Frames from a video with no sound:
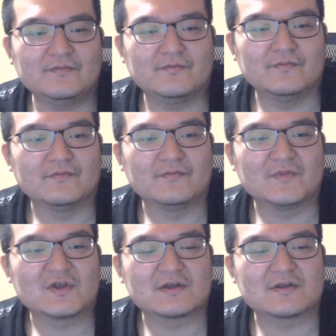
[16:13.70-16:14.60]
うん。
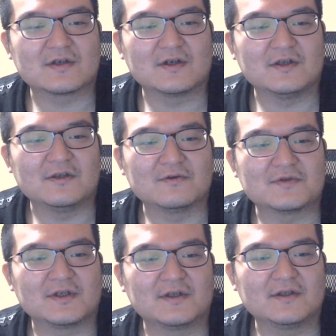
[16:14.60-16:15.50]
さすが銀の
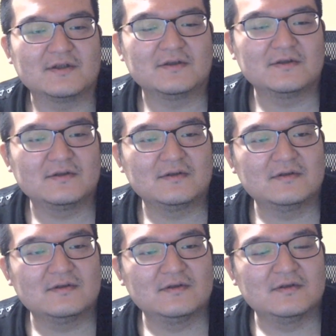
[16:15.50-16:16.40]
皿。
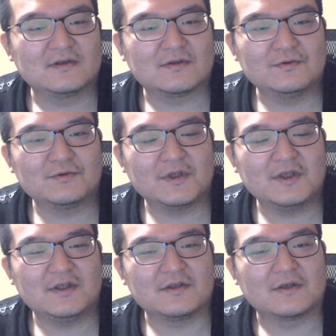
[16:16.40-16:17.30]
で、この時
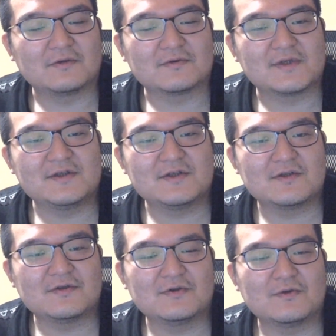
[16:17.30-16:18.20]
に、あの、先日
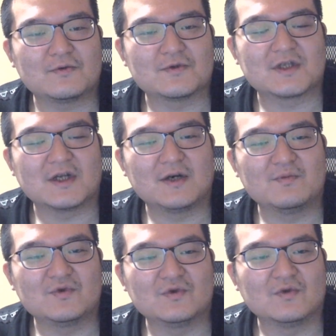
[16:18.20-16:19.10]
残した
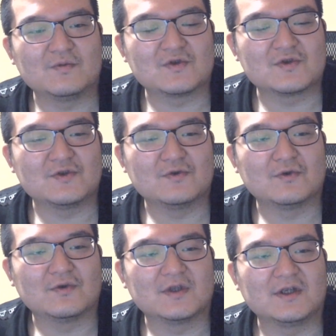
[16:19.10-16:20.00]
半分の味噌汁を飲
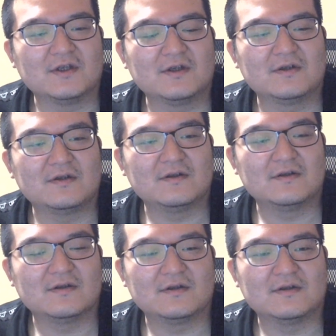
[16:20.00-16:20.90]
んでね。
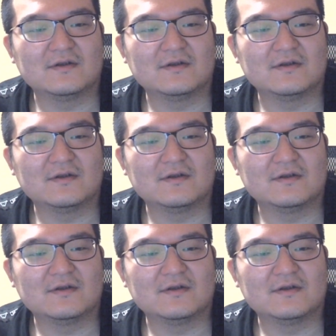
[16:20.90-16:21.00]
うん、